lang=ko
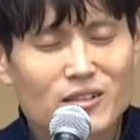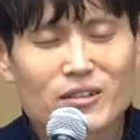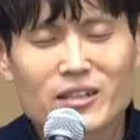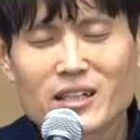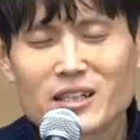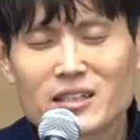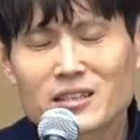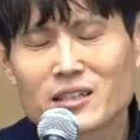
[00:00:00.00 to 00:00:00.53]

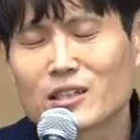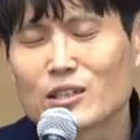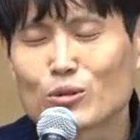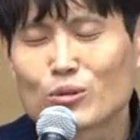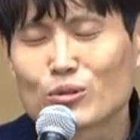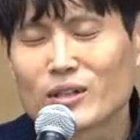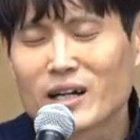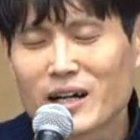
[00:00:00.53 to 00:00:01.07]
그렇게 하나님께
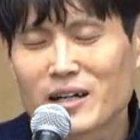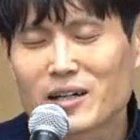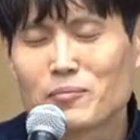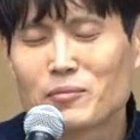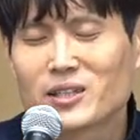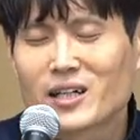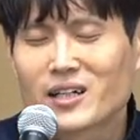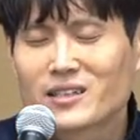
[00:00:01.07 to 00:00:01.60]
기도로
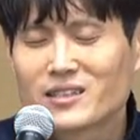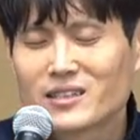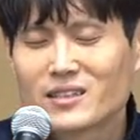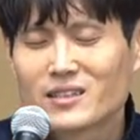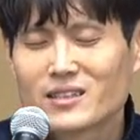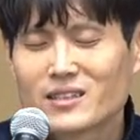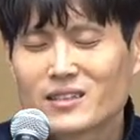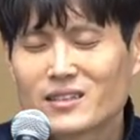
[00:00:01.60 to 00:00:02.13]
나아갑니다.
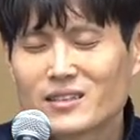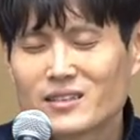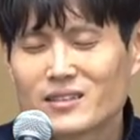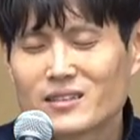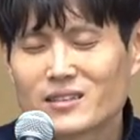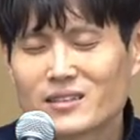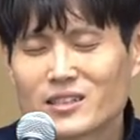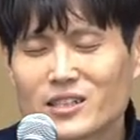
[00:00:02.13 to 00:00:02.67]
어,
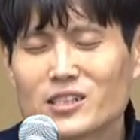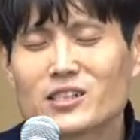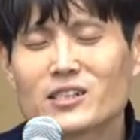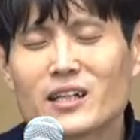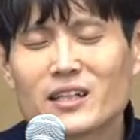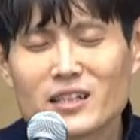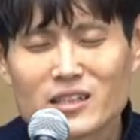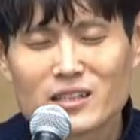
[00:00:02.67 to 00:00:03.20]
아, 크신
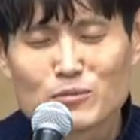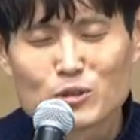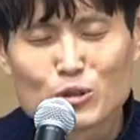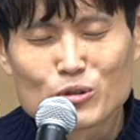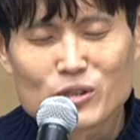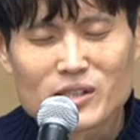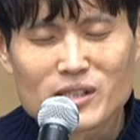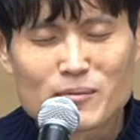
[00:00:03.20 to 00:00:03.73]
그
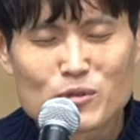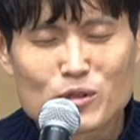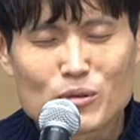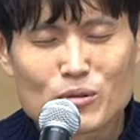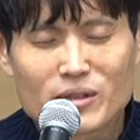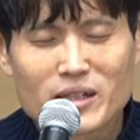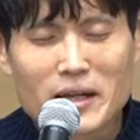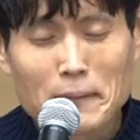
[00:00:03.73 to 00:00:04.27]
하나님으로 우리 삶
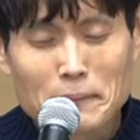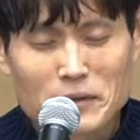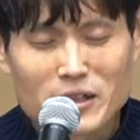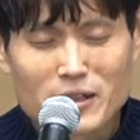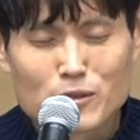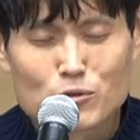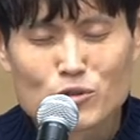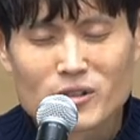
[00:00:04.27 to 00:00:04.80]
속에
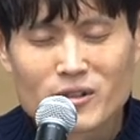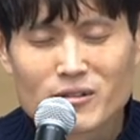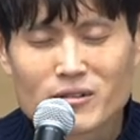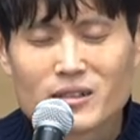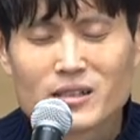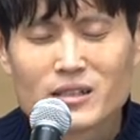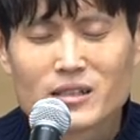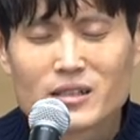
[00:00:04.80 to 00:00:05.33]
함께 해주세요.
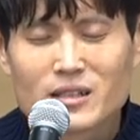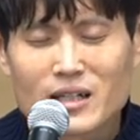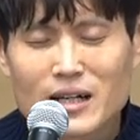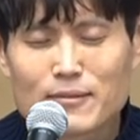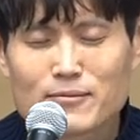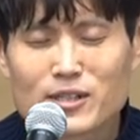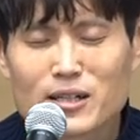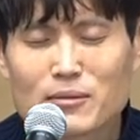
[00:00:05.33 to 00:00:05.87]

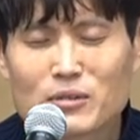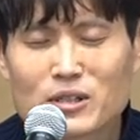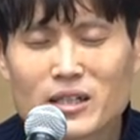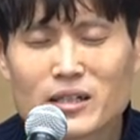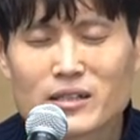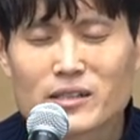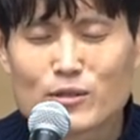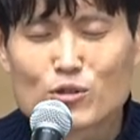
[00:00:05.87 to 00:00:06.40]

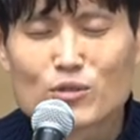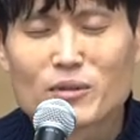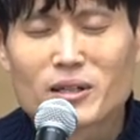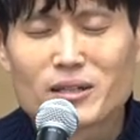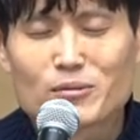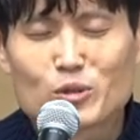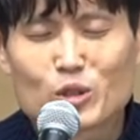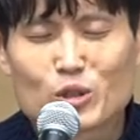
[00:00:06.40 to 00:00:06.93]
감사합니다. 예수님의
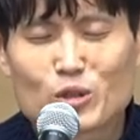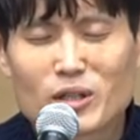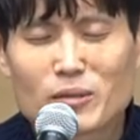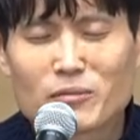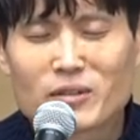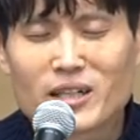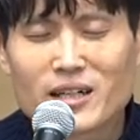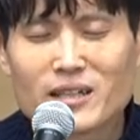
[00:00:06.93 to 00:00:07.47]
이름으로
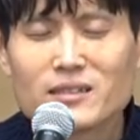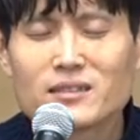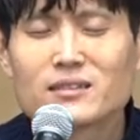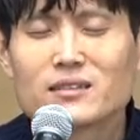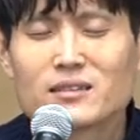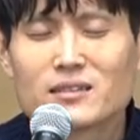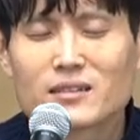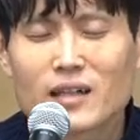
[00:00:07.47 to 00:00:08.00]
기도합니다.
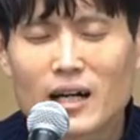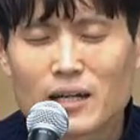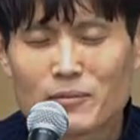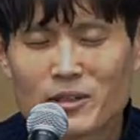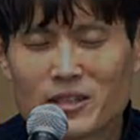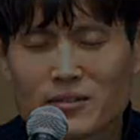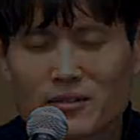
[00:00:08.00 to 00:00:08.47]
아멘.